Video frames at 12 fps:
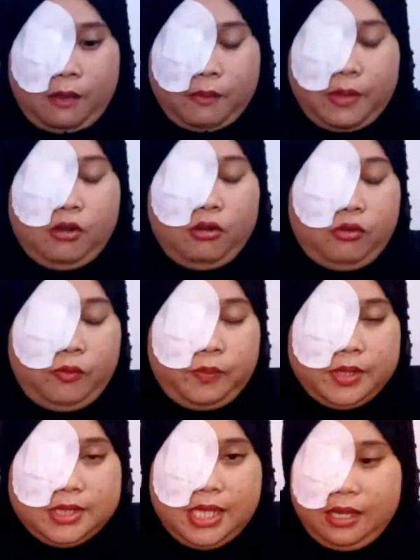Bago
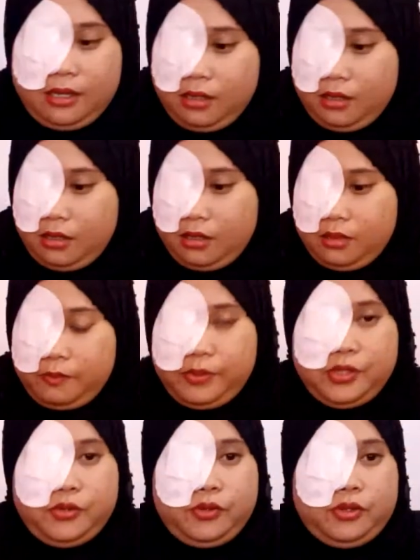kumpisahan ng
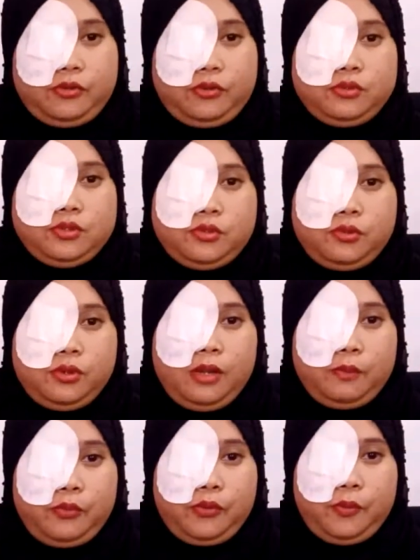video na to, gusto ko
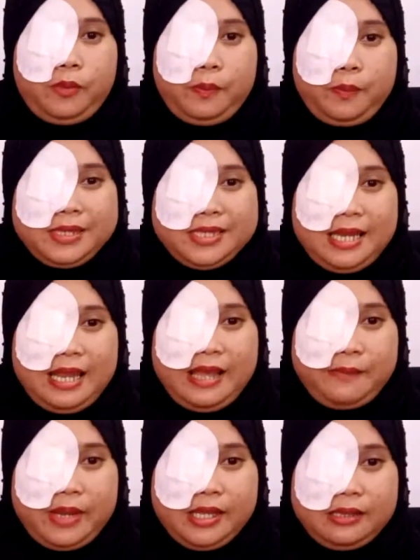lang pong
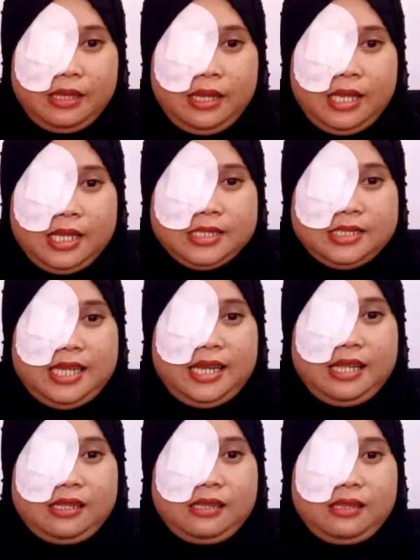magpasalamat sa
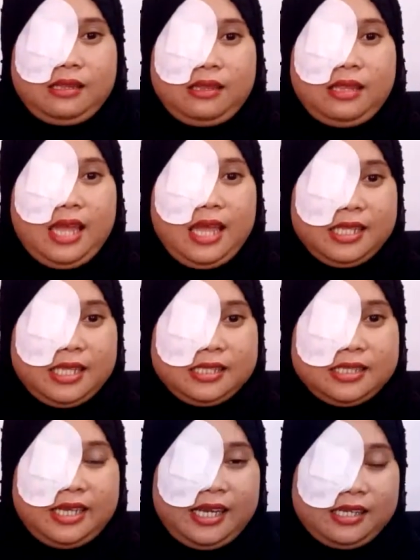nag nagdas
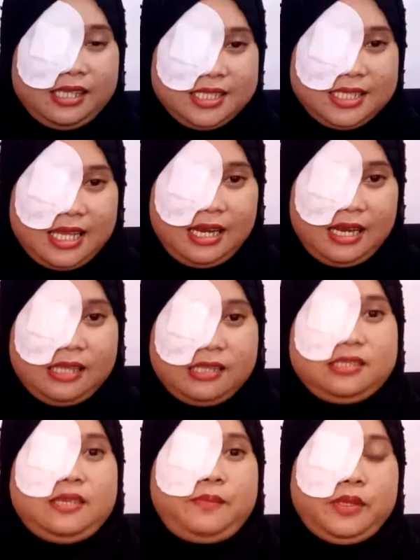sa nagdasal
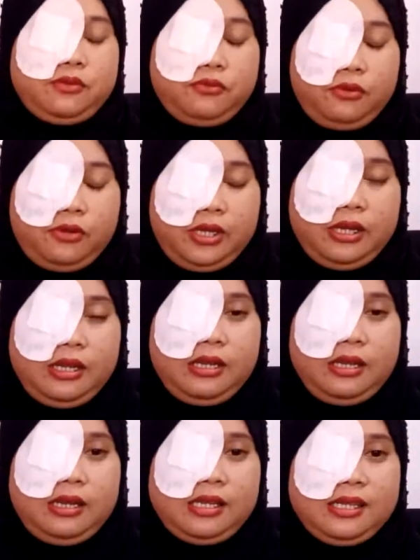at sa patuloy na
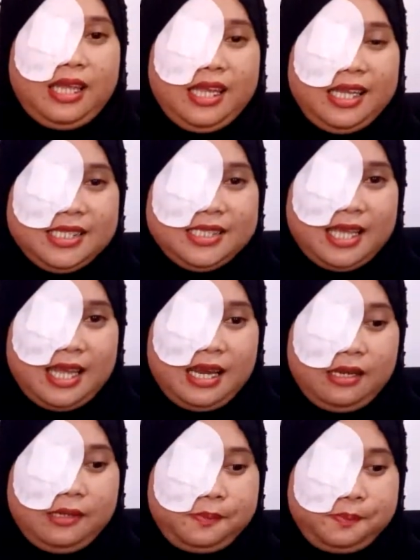
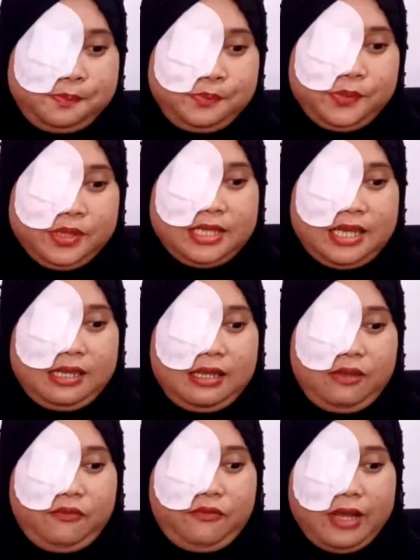nagdadasal sa
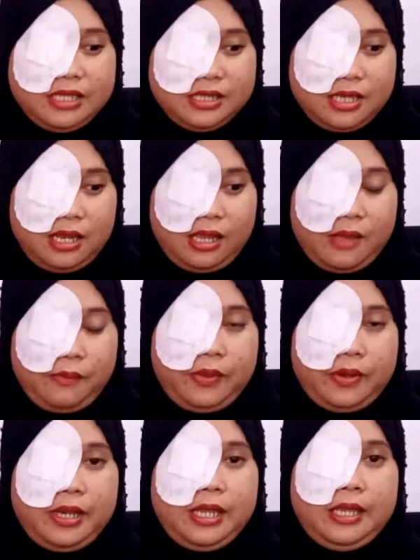aking fast
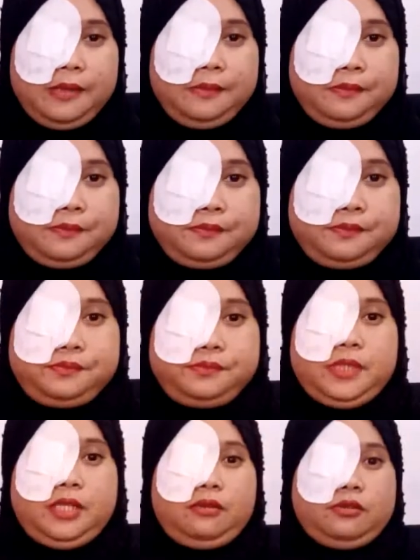recovery,
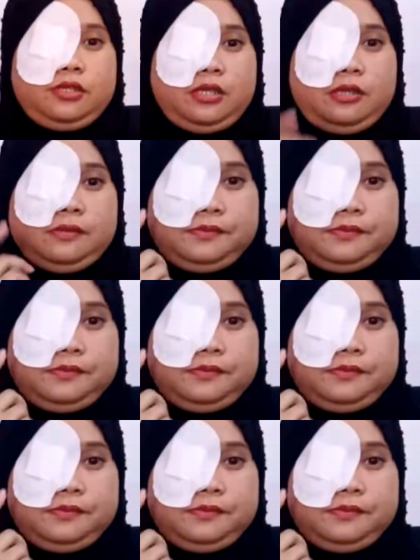ito siya.